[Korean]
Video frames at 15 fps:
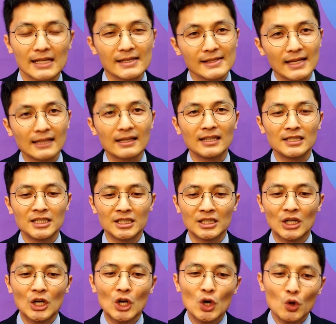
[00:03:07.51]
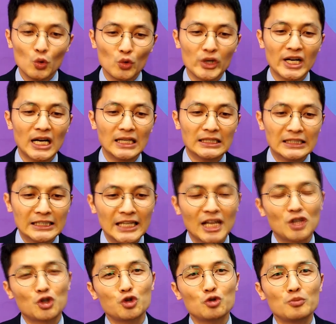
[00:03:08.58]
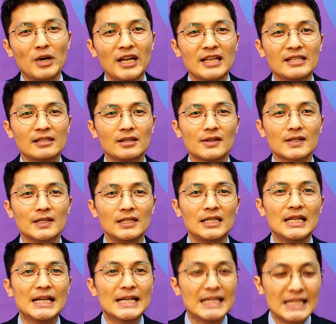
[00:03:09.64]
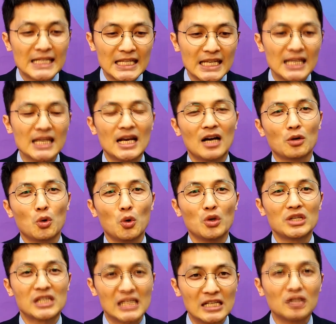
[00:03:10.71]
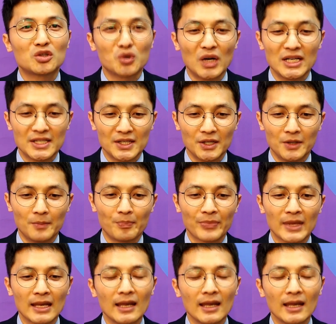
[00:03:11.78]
사탄은 우리가 은혜 충만해진 것을 시기하고 질투하지요.